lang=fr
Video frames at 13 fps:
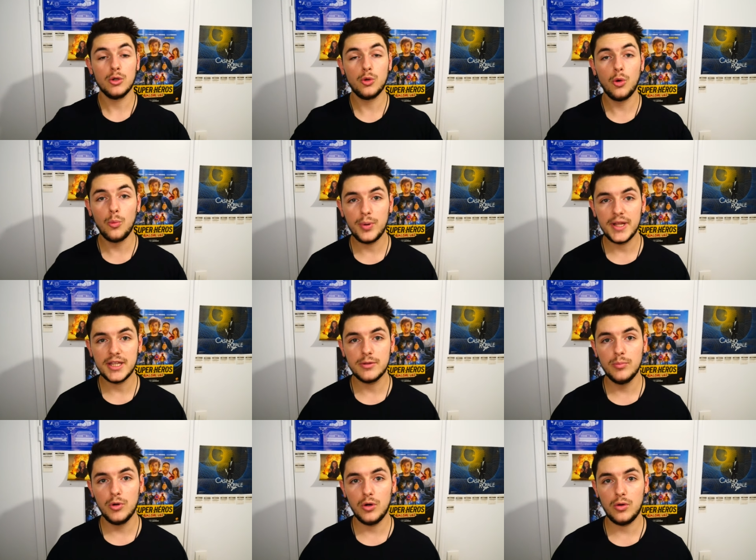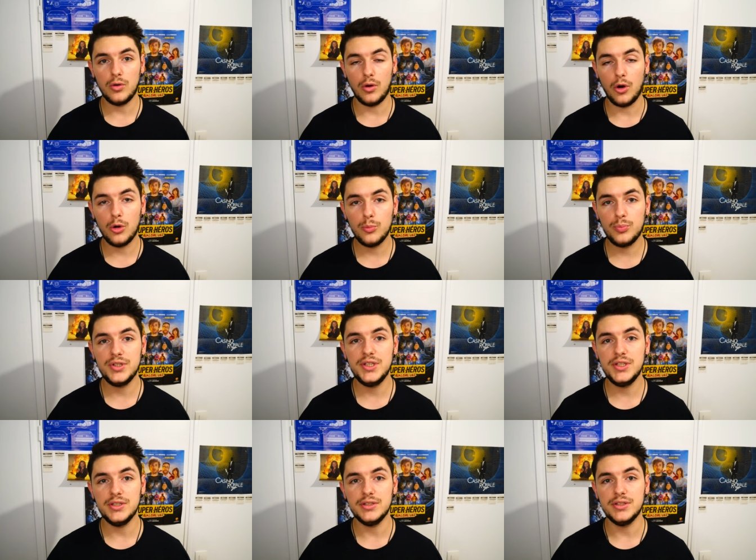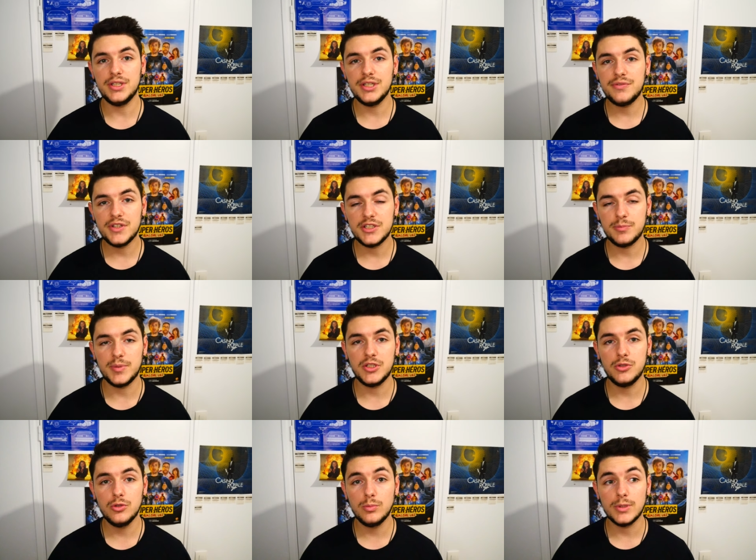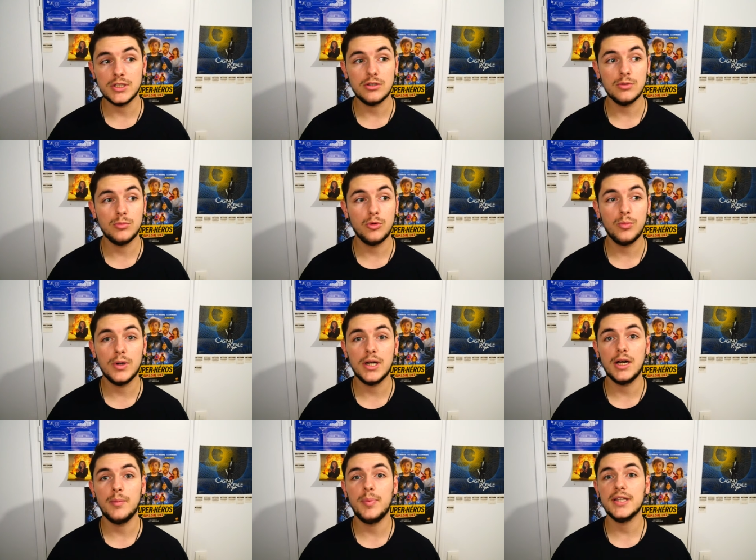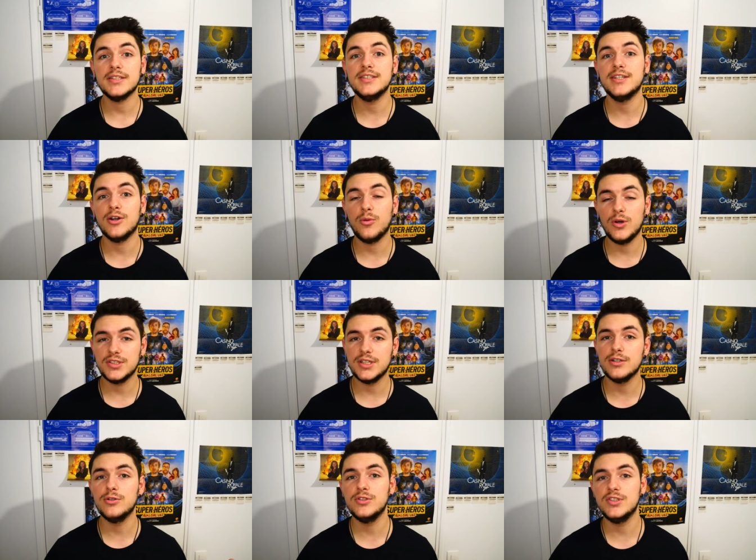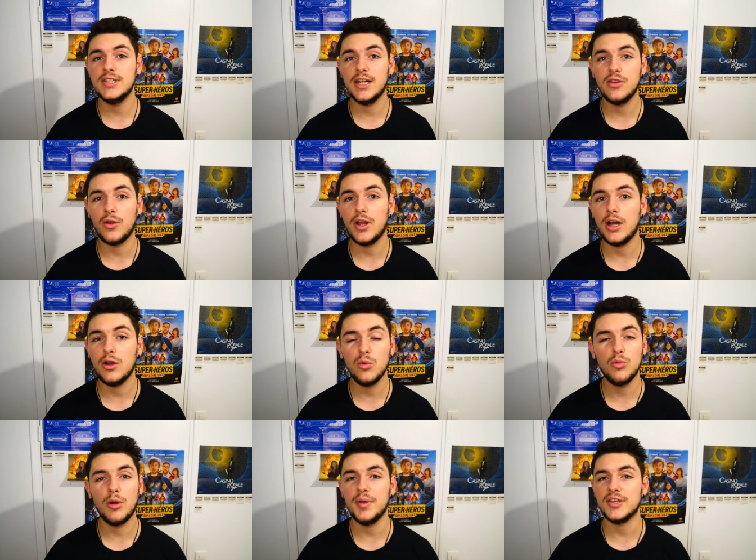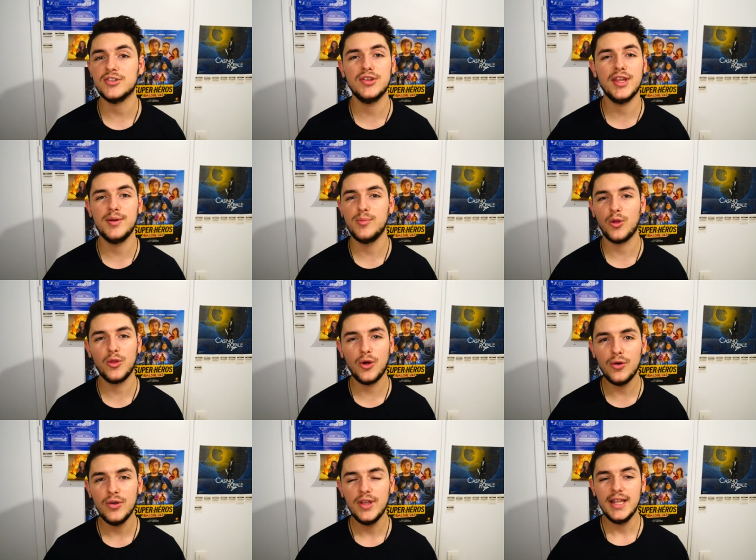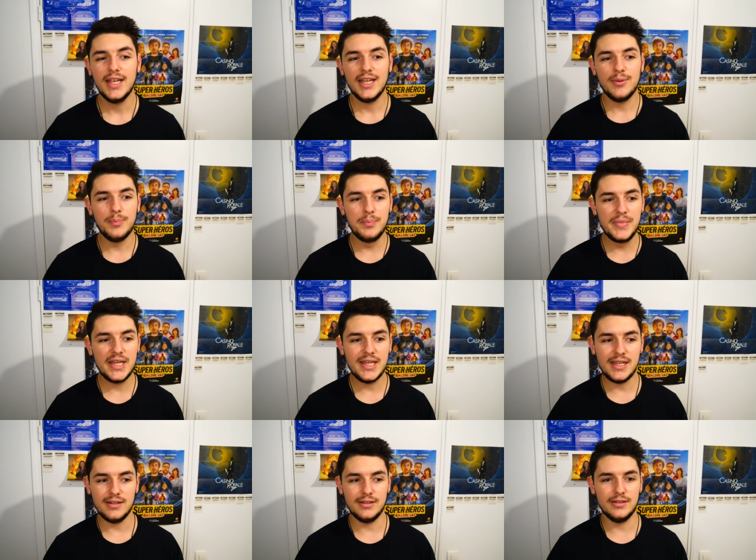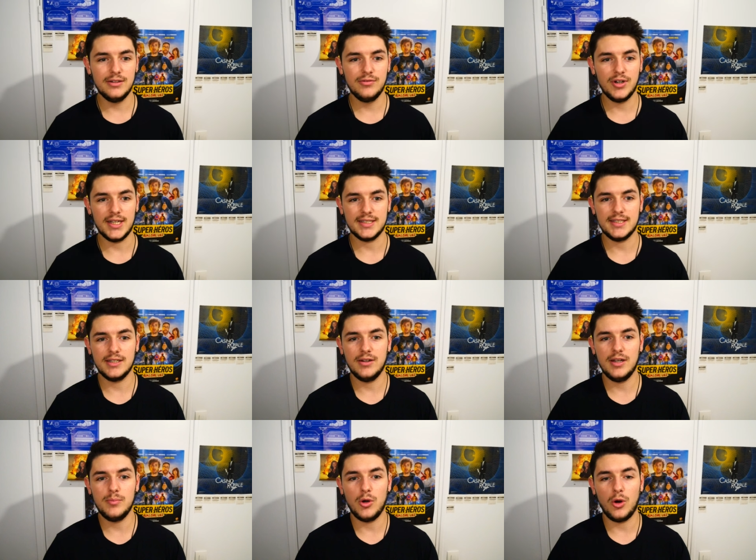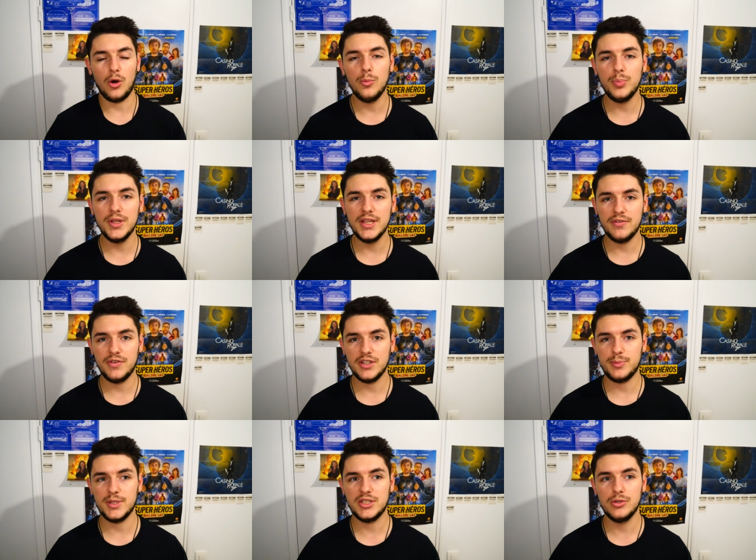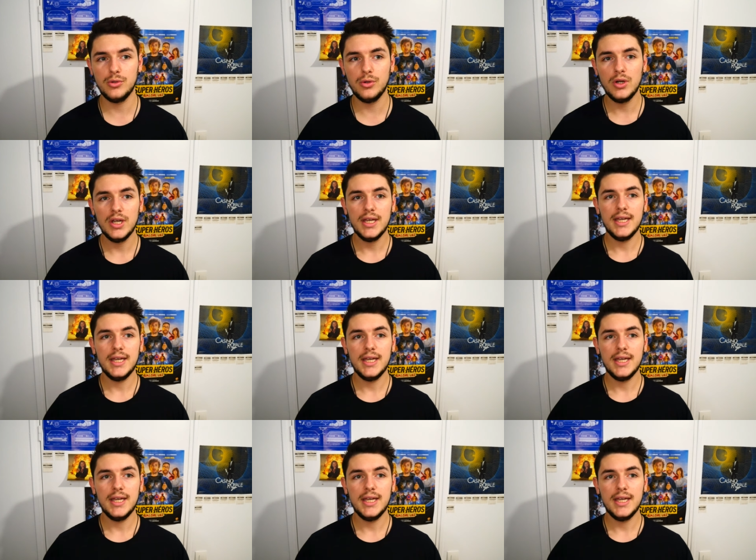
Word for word: complètement rempli d'effets spéciaux parce que bon bah à part si t'as croisé un Godzilla dans la rue moi personnellement non mais euh, voilà c'est quand même rempli d'effets spéciaux